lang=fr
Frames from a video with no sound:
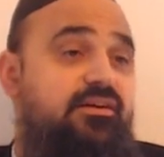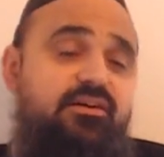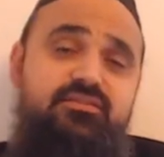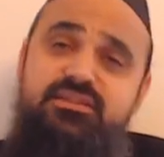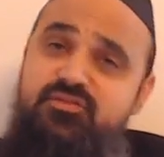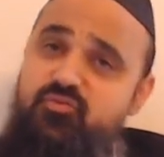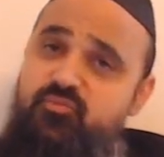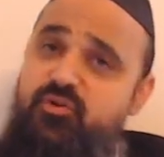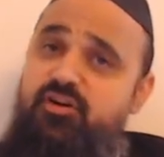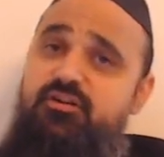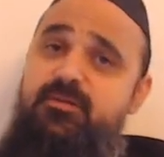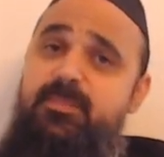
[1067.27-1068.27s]
Alors ça, je
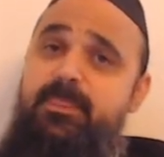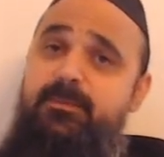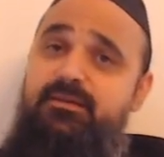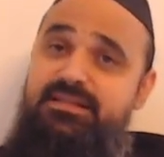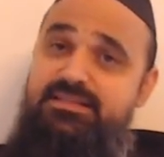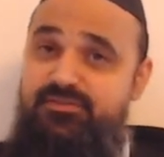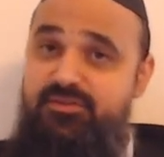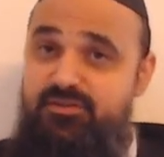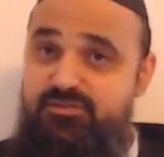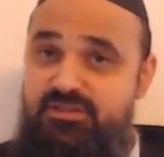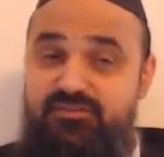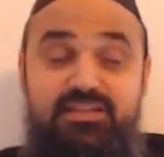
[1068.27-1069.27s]
comprends la
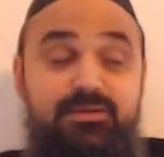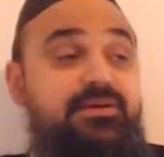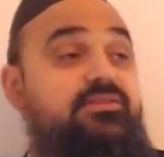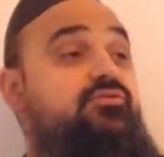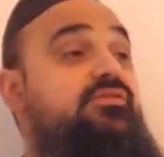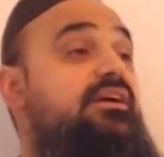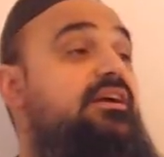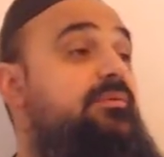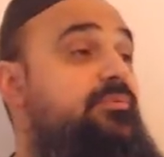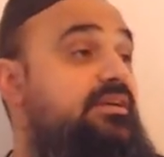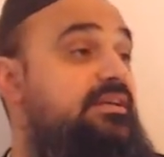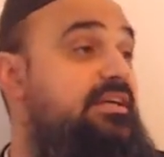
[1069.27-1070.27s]
différence. Ah, bah, la après celui qui,
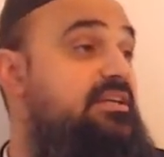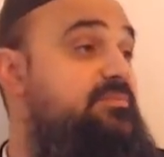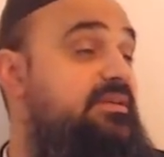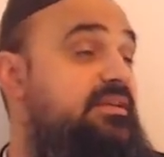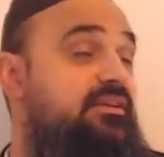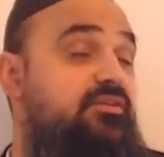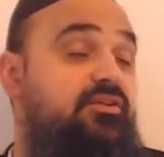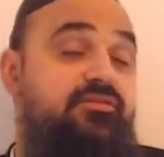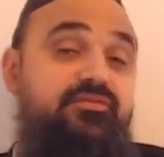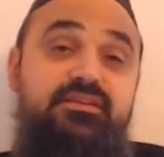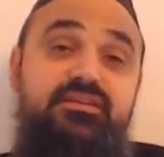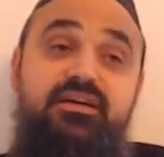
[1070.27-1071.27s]
qui, explique dans
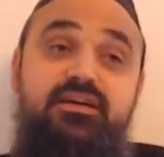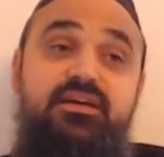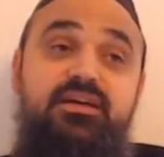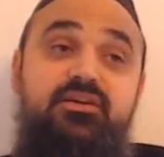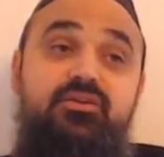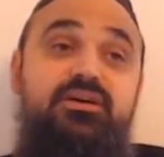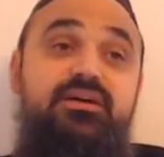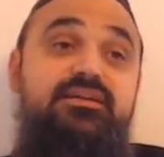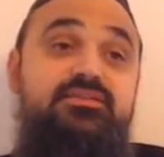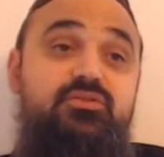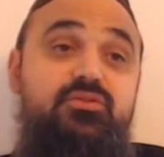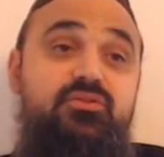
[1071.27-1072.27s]
Ifanda que la
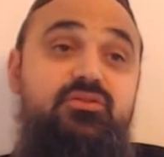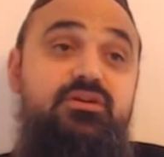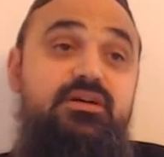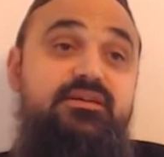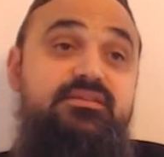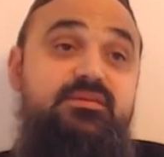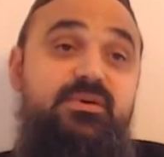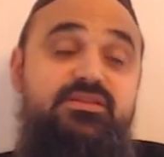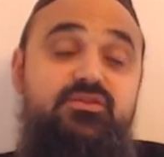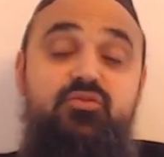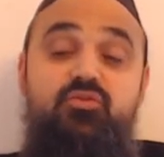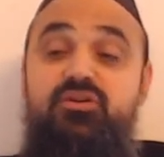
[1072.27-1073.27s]
raison, c'est
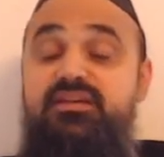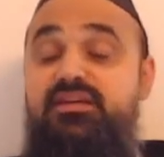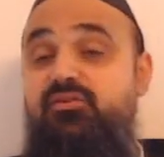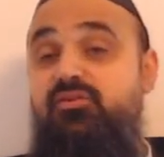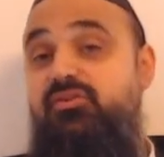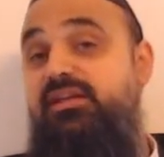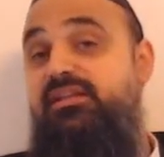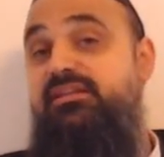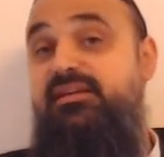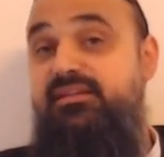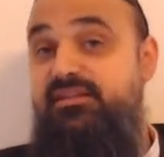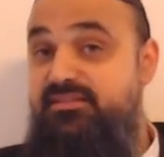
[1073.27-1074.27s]
parce qu'on regarde,
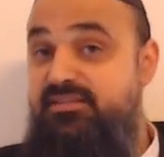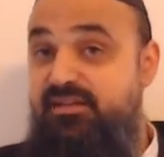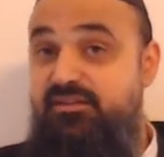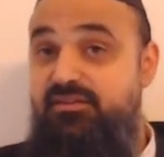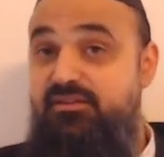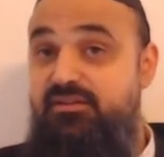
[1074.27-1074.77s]
l'état initial.